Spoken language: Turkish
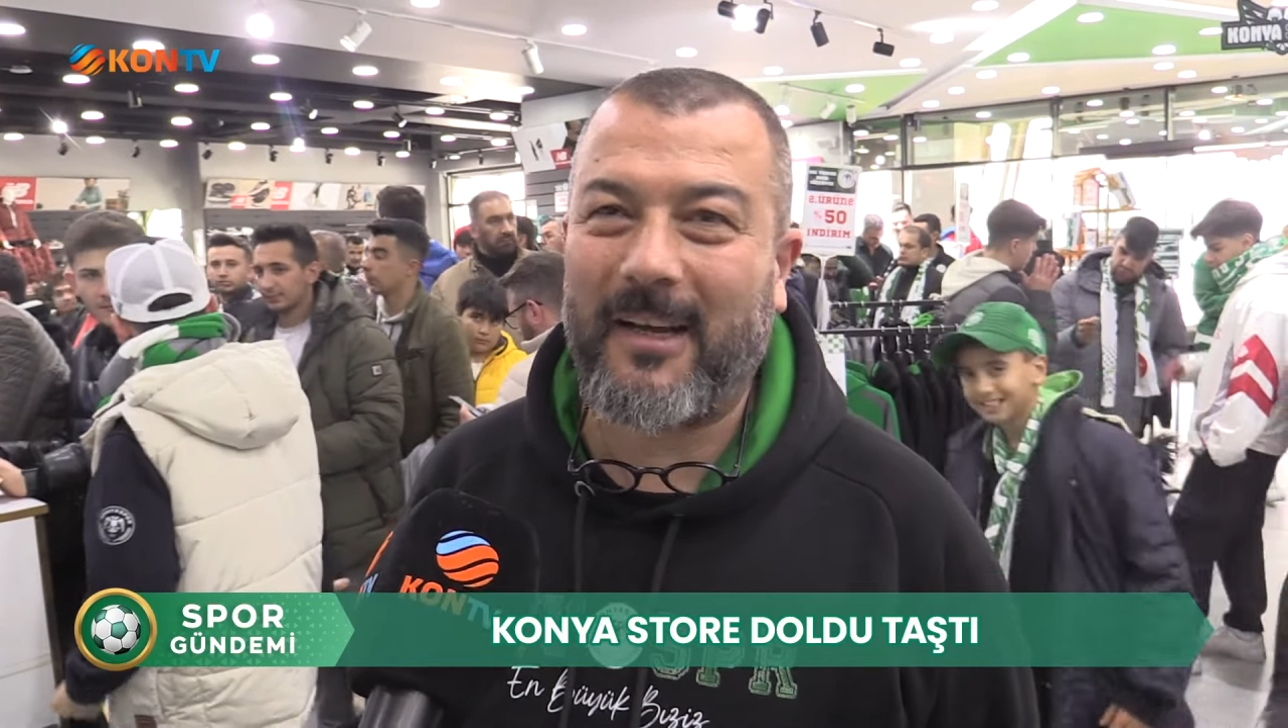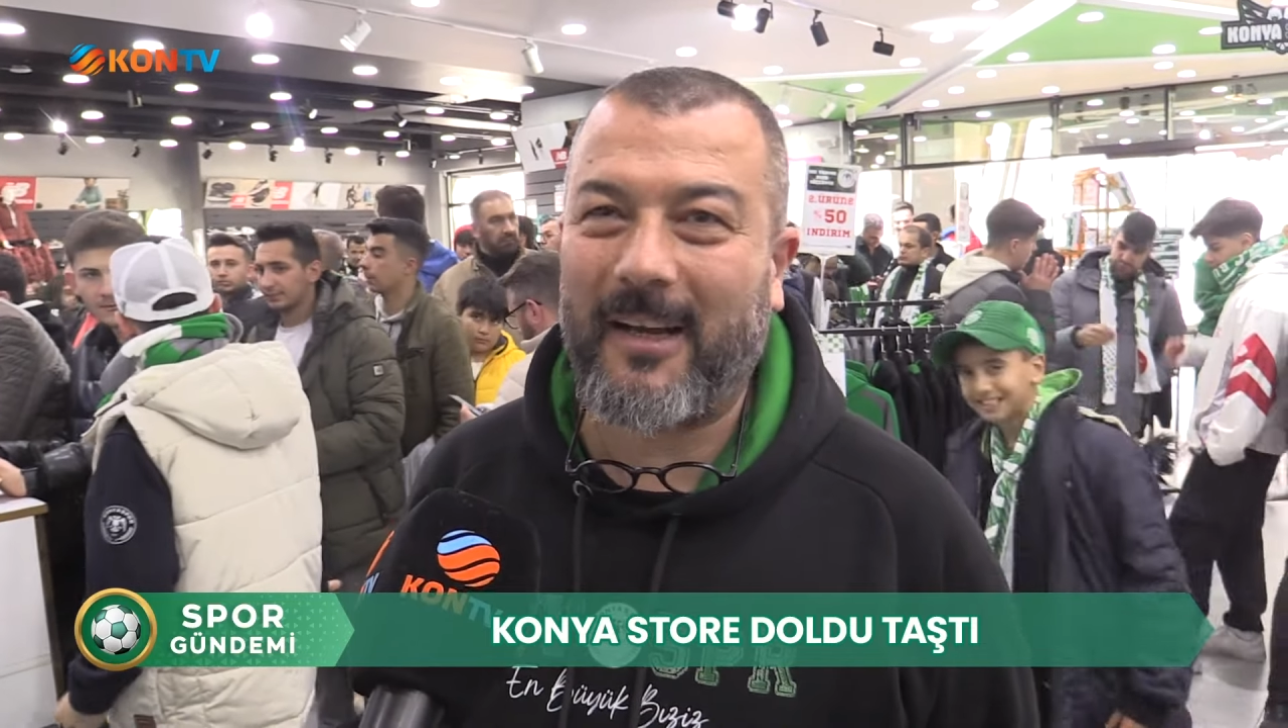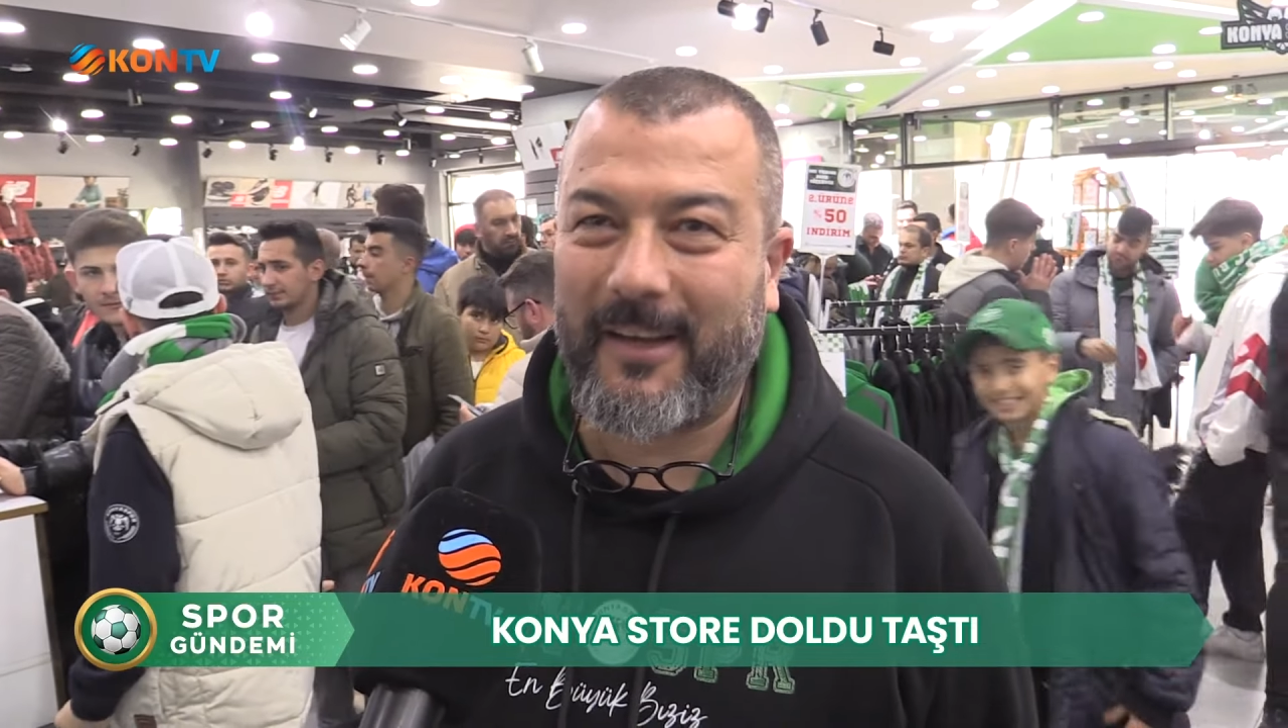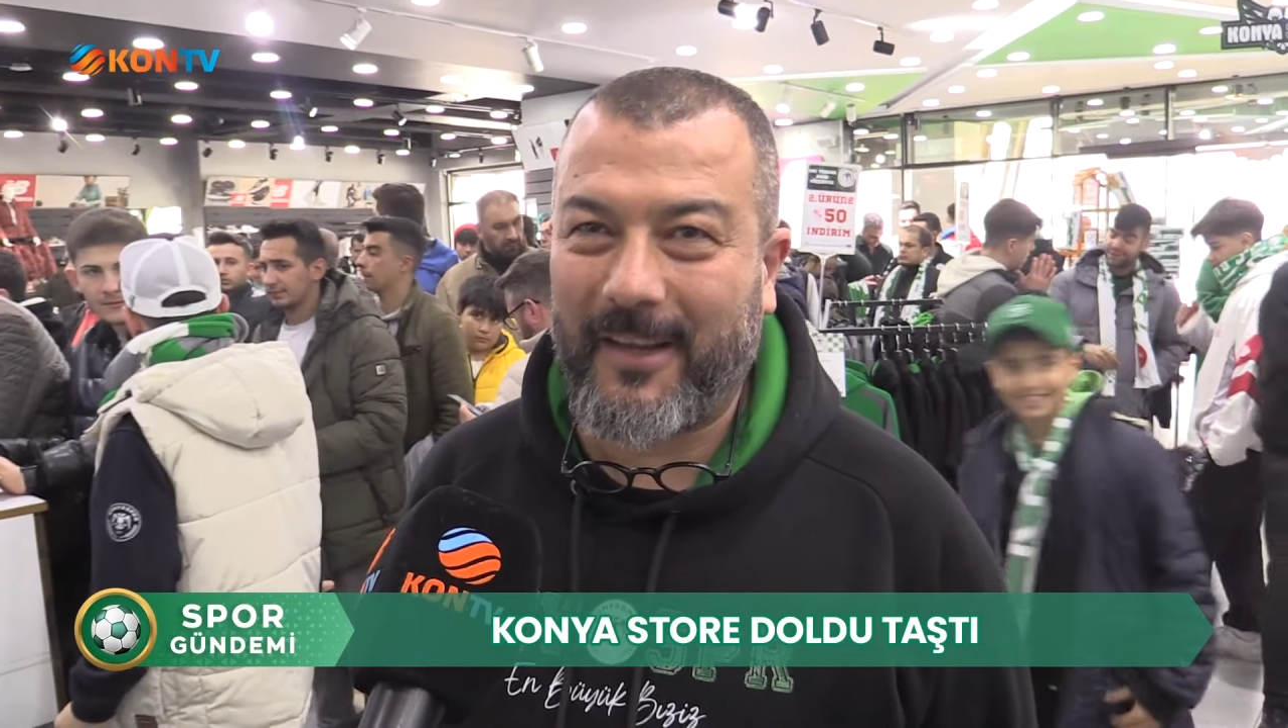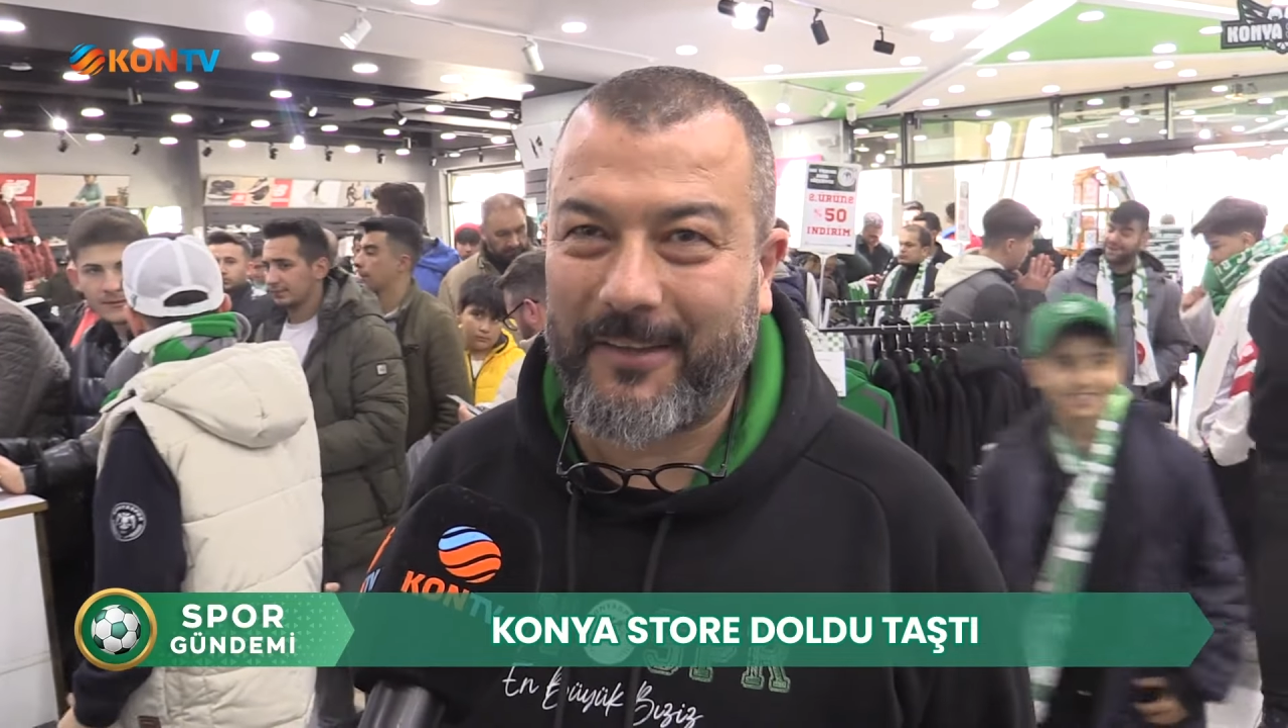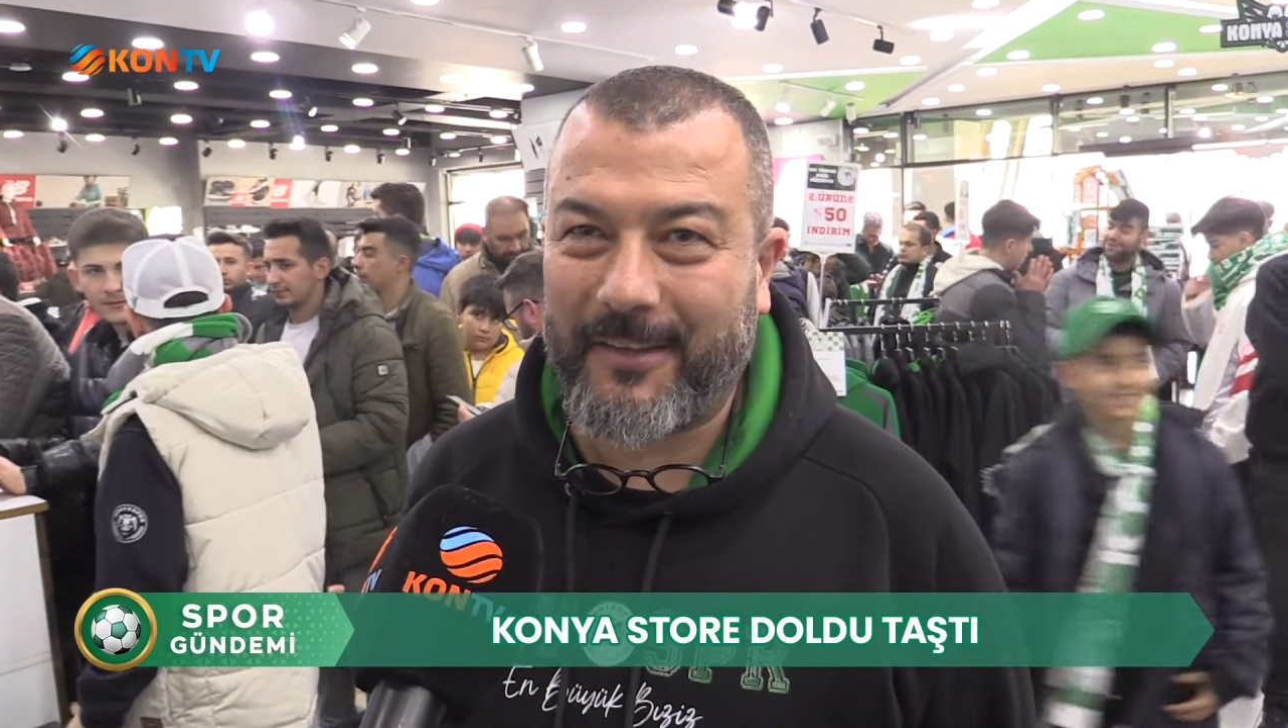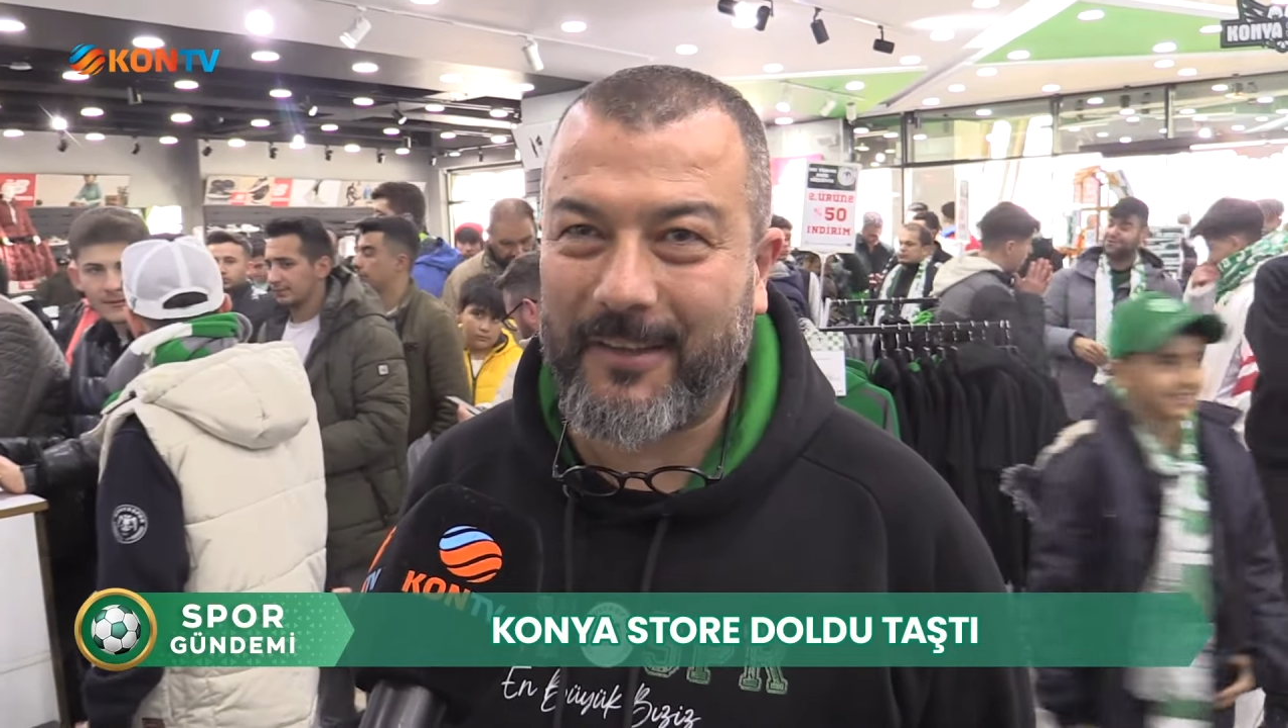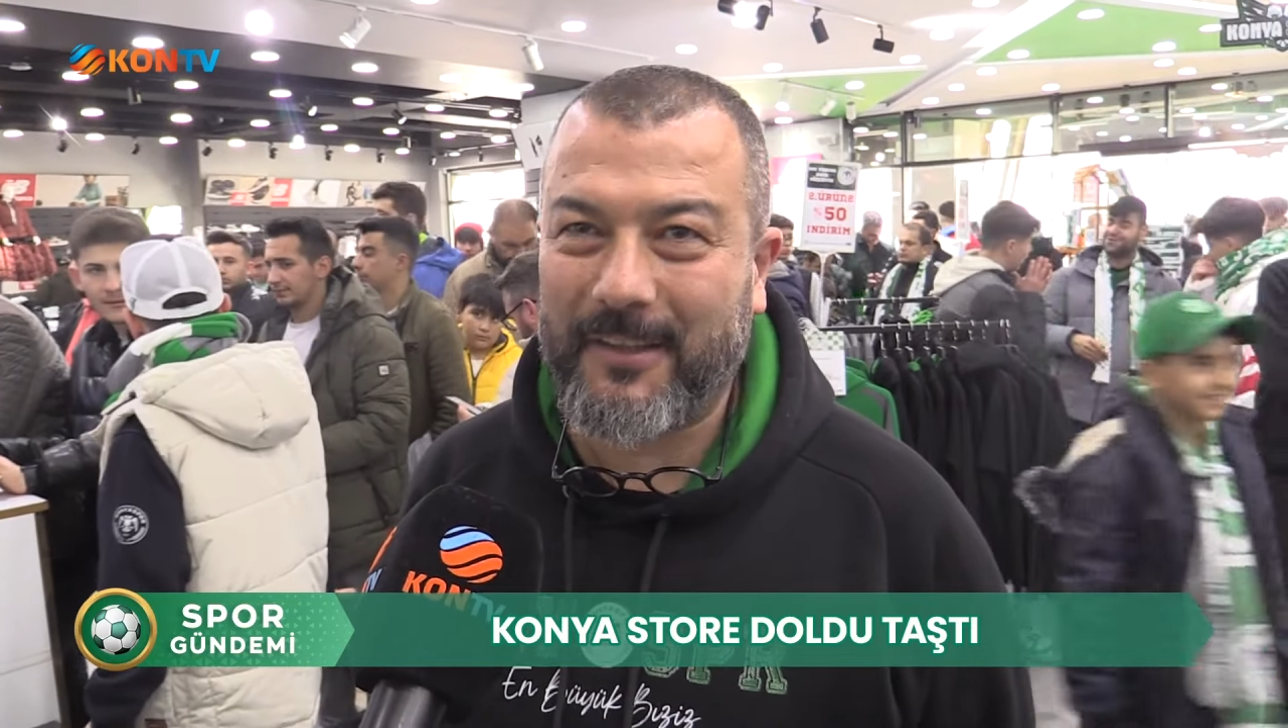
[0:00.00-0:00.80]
haline getirdik.